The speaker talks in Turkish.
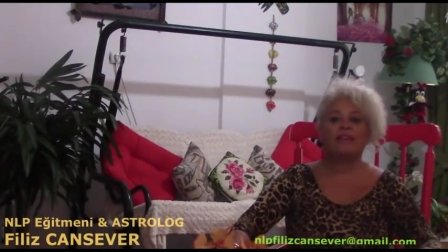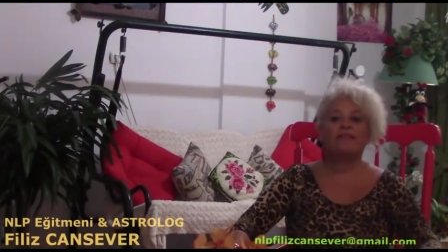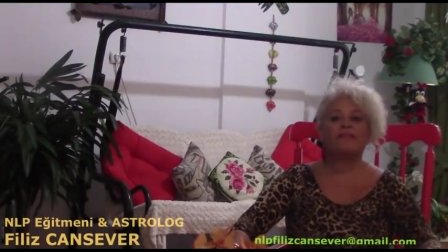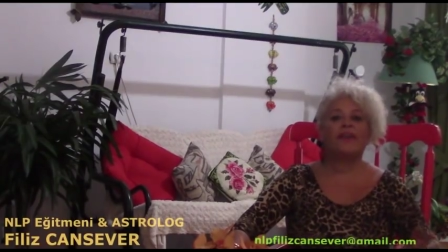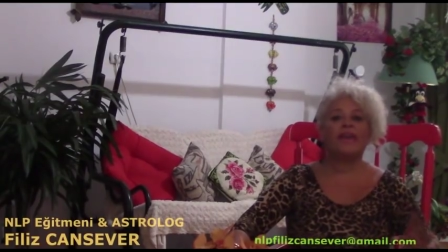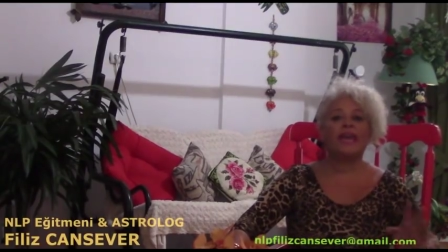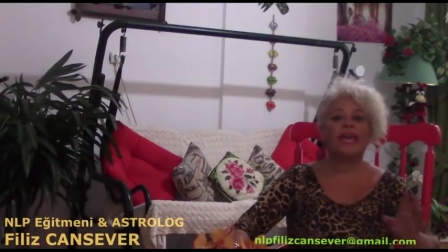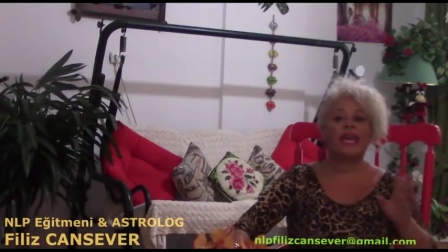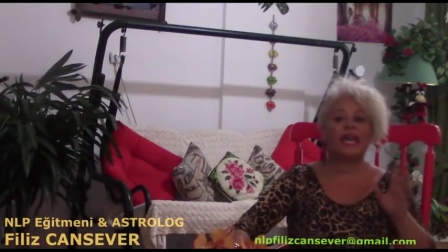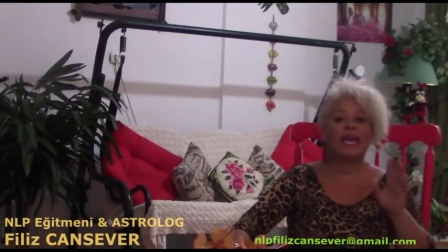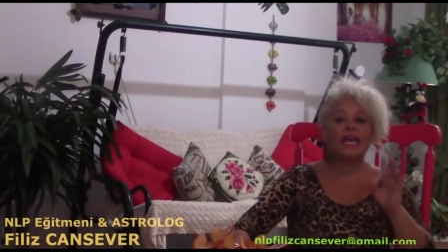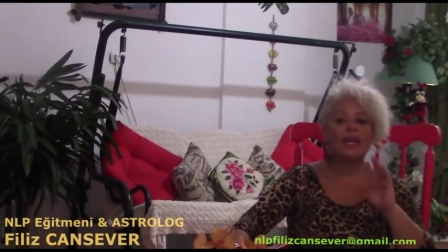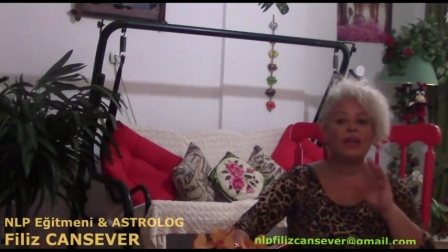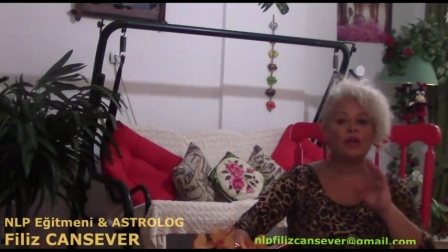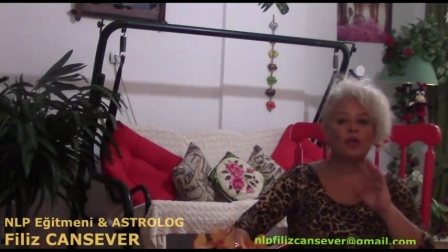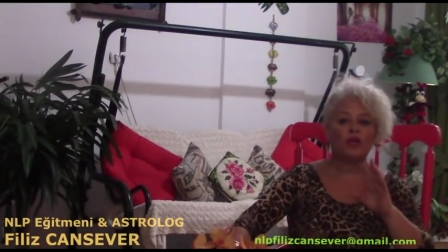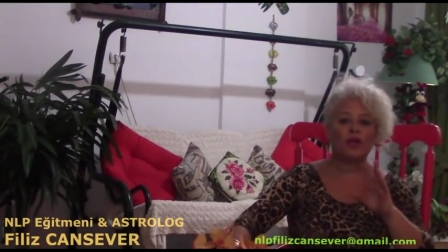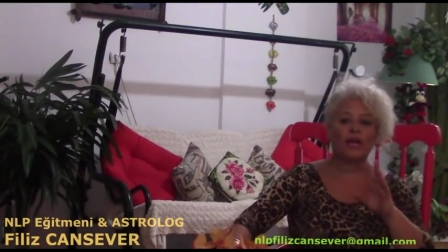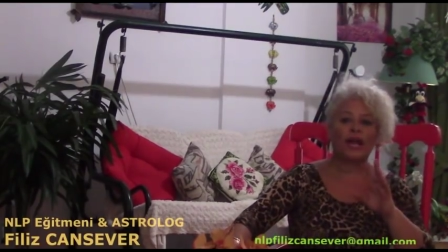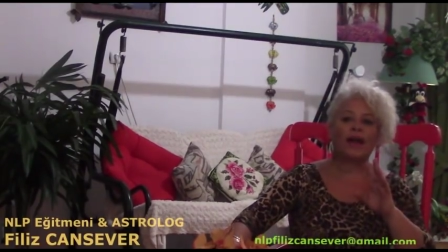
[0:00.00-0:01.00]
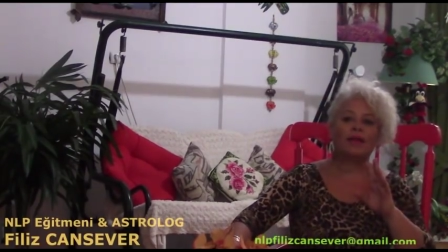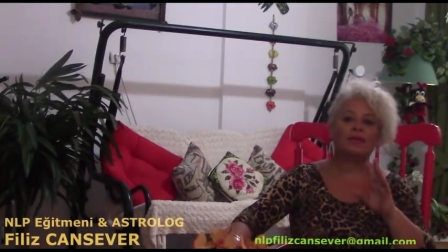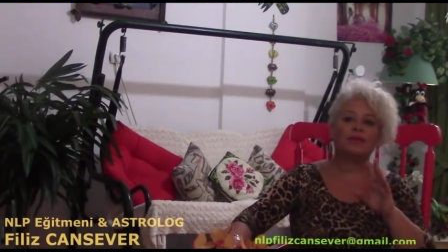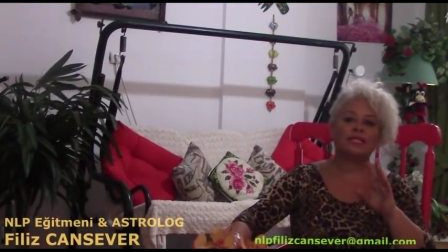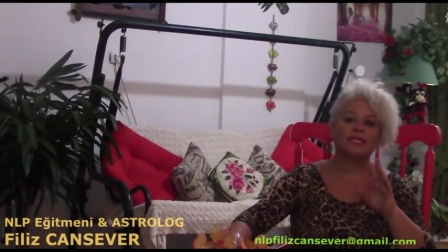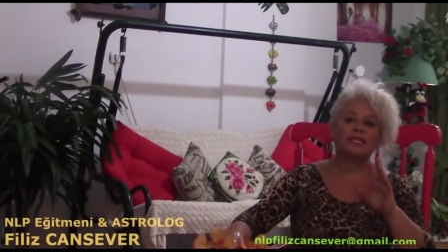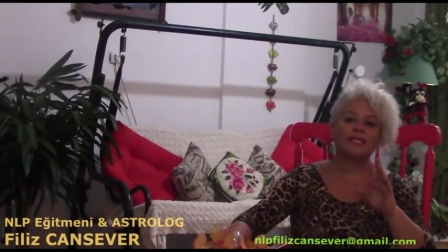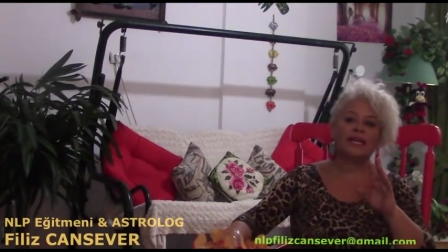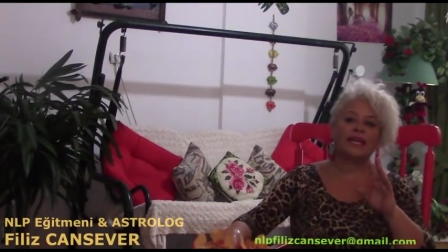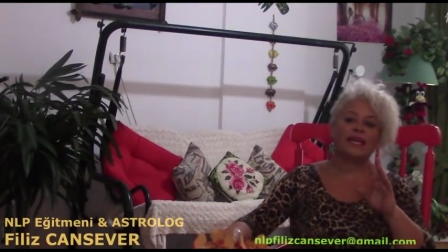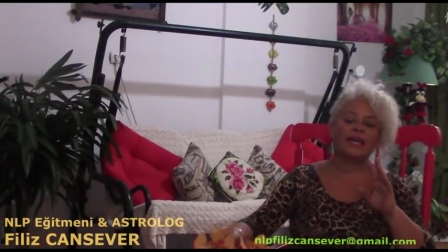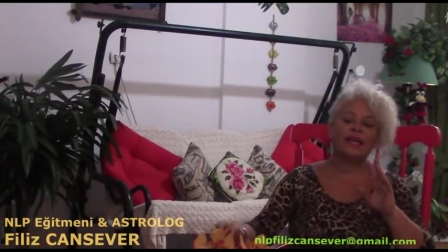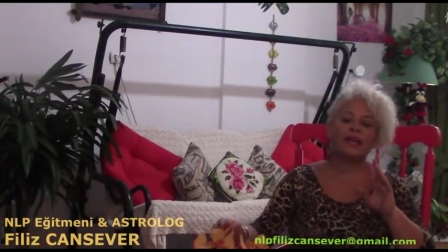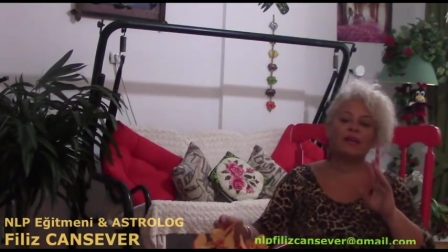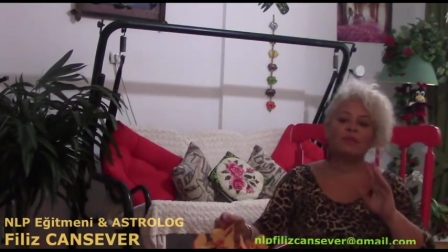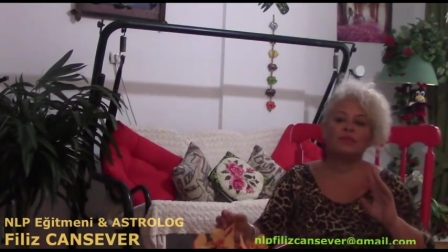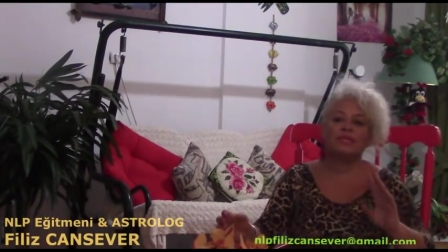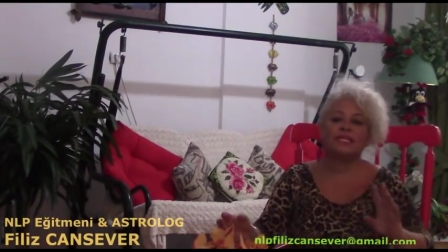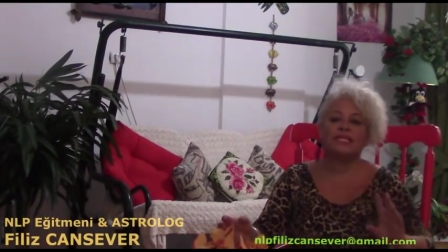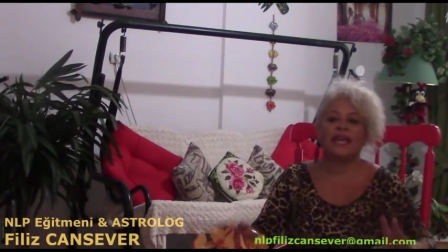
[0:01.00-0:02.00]
Ve en önemlisi de
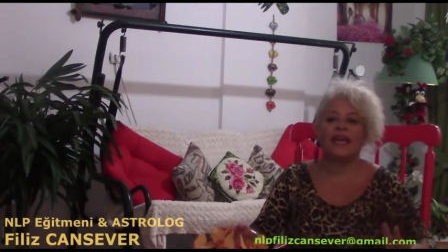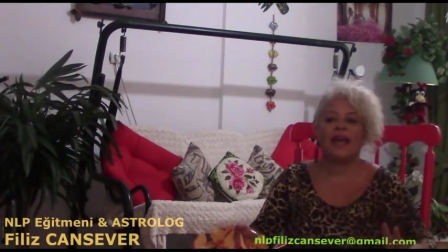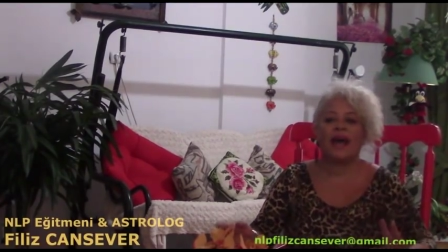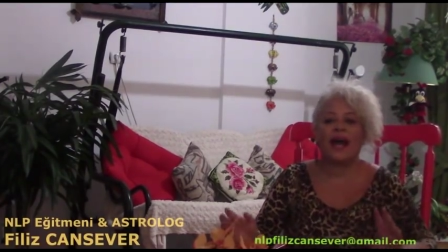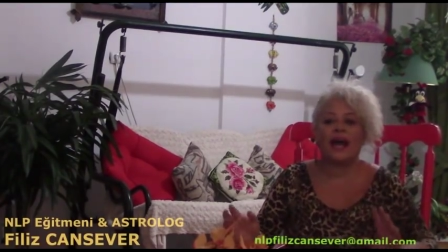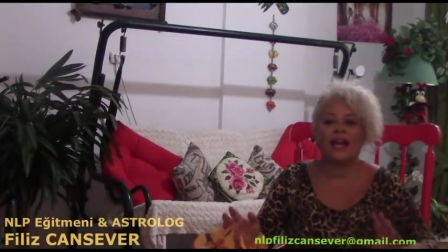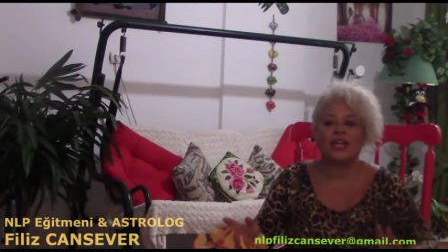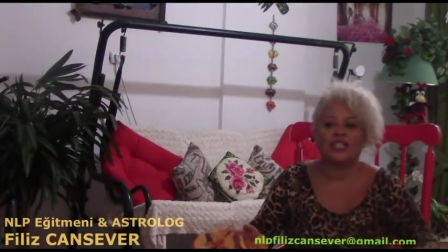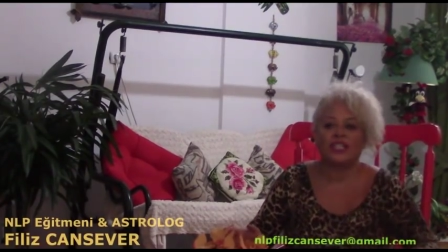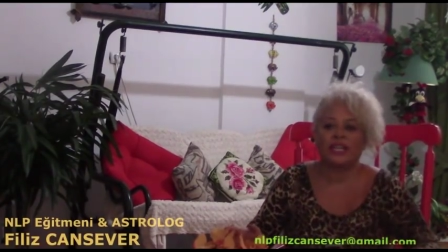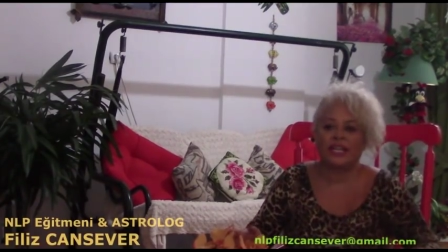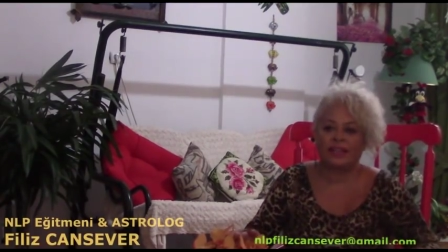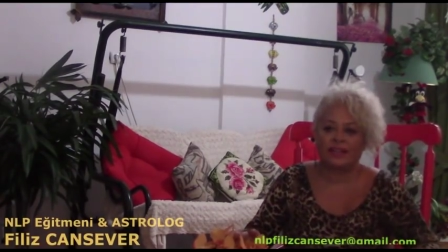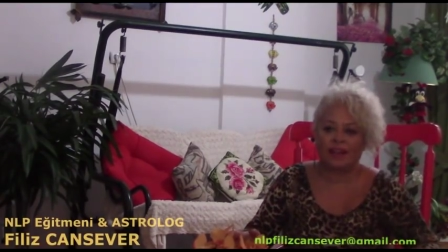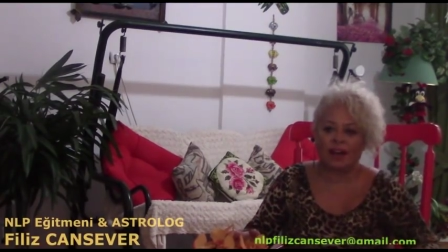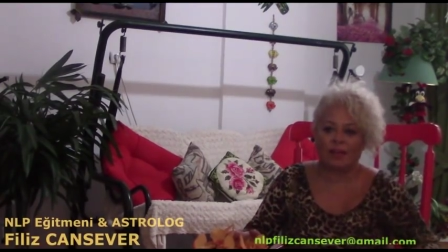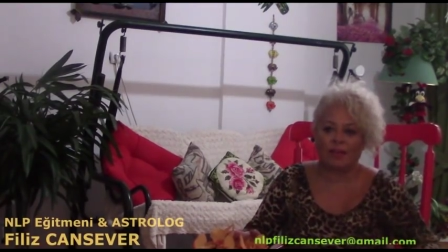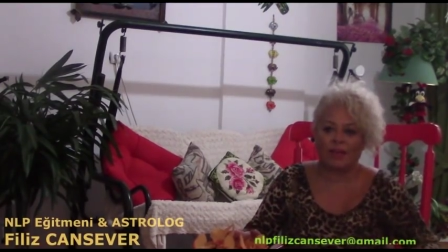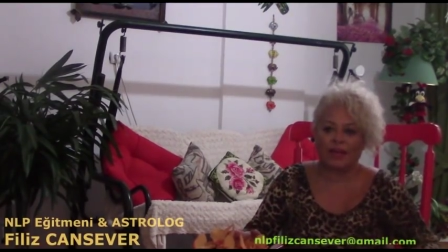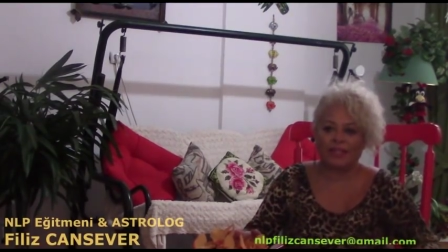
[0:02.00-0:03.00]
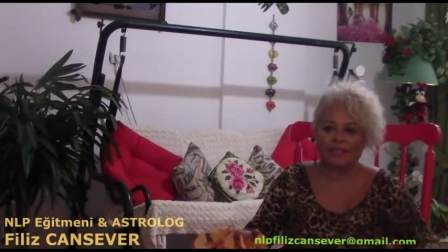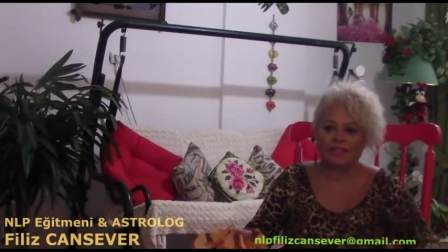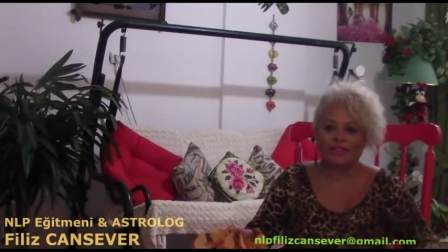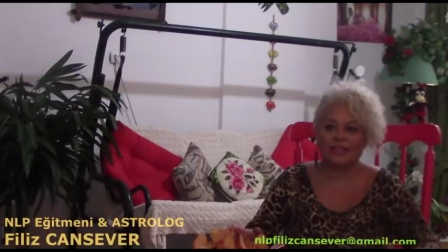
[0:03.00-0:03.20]
bize her şeye rağmen